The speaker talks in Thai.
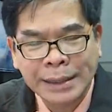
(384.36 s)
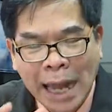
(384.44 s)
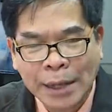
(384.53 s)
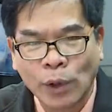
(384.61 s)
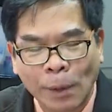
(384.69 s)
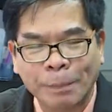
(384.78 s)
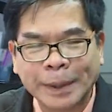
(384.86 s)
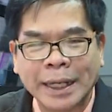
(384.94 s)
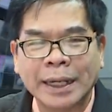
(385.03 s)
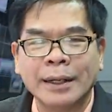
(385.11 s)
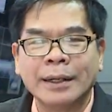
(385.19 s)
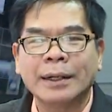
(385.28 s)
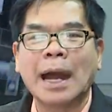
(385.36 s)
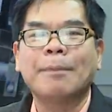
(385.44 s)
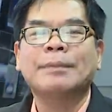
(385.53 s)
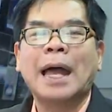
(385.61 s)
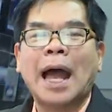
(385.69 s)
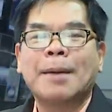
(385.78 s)
นายกรัฐมนตรีกั
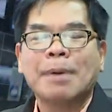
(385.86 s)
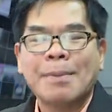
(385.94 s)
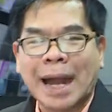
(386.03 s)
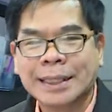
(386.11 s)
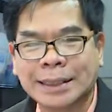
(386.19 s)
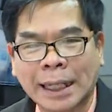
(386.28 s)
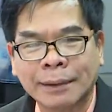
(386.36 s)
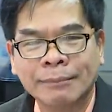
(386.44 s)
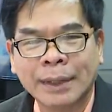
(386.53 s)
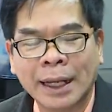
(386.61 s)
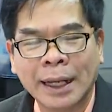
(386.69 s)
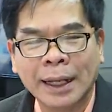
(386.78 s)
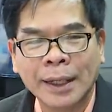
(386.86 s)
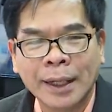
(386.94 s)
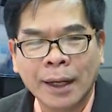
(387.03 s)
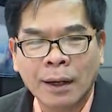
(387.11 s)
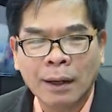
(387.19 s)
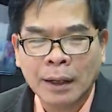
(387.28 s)
บทางพระมหากษัตริย์นะฮะ
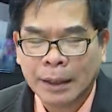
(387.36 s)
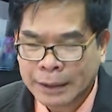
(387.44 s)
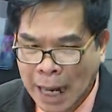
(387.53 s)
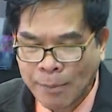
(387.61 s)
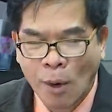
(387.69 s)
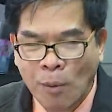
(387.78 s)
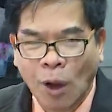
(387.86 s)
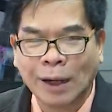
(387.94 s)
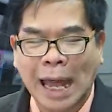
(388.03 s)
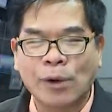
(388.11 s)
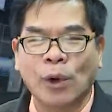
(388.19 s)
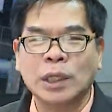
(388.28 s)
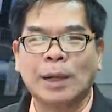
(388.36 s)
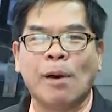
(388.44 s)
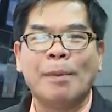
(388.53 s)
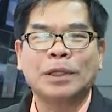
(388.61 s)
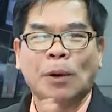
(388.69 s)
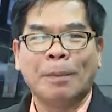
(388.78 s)
ในมุมของหลายคนก็บ
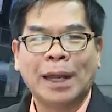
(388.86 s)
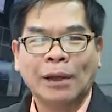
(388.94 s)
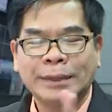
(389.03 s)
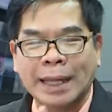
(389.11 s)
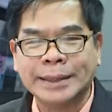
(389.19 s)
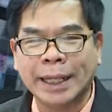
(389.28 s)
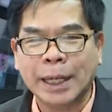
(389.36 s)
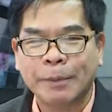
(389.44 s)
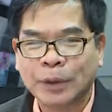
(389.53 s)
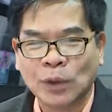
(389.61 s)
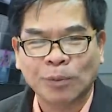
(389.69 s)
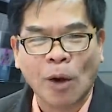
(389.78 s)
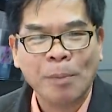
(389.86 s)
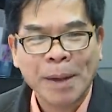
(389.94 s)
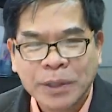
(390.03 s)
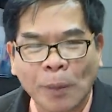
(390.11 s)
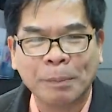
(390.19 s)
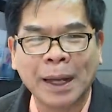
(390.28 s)
อกมันจบไปแล้วแต่เสรีพิสุทธิ์บอก
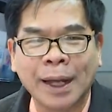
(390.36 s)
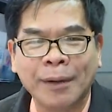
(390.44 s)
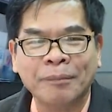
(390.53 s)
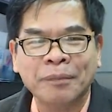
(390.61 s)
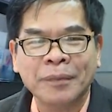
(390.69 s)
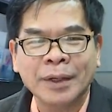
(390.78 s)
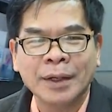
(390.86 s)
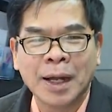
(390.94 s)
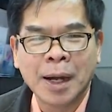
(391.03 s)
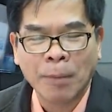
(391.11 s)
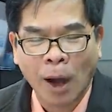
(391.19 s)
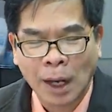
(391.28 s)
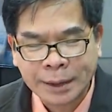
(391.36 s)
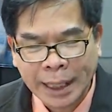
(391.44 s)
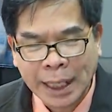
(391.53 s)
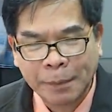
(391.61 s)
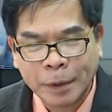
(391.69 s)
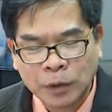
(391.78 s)
ไม่จบฮะพอเส
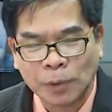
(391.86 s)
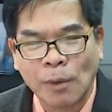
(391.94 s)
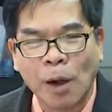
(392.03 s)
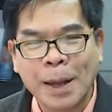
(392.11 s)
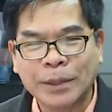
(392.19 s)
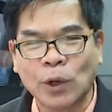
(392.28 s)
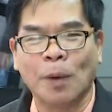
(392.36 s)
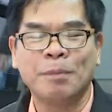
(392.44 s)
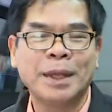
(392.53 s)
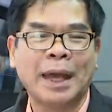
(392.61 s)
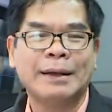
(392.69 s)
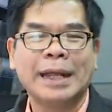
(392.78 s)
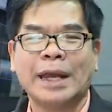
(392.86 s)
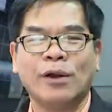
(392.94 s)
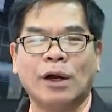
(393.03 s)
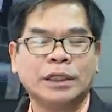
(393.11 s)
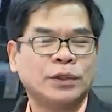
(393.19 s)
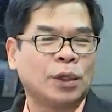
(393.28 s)
รีพิสุทธิ์บอกไม่จบเนี่ยแน่น
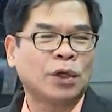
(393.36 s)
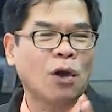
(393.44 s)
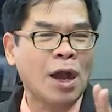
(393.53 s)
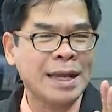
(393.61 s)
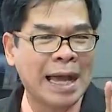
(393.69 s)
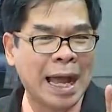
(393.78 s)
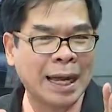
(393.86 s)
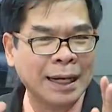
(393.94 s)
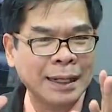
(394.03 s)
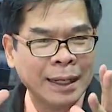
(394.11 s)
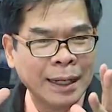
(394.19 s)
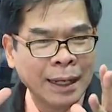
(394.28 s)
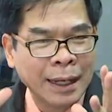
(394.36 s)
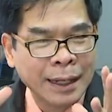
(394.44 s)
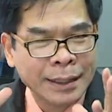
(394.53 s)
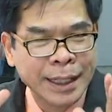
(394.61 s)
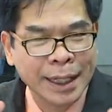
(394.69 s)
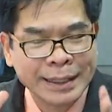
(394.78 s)
อนที่สุดก็ยัง
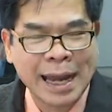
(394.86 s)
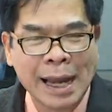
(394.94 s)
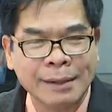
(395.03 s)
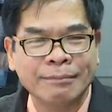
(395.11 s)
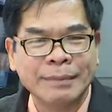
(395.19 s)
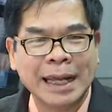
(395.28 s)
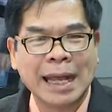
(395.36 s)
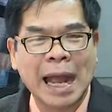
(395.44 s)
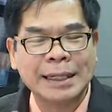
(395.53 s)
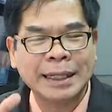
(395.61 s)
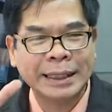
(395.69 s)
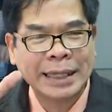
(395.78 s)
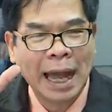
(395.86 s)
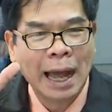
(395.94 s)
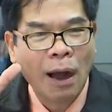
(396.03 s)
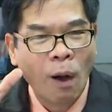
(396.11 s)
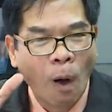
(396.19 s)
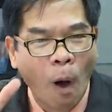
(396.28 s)
ยืนยันในการที่จะ
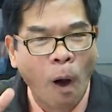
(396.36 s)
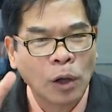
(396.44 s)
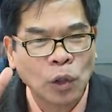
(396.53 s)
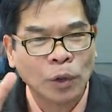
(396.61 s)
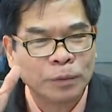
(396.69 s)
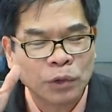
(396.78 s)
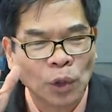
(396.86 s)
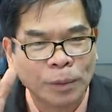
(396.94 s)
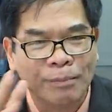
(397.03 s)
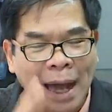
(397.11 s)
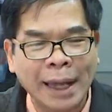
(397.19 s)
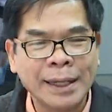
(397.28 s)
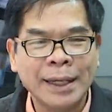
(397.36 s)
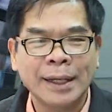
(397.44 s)
ออกกฎจดหมาย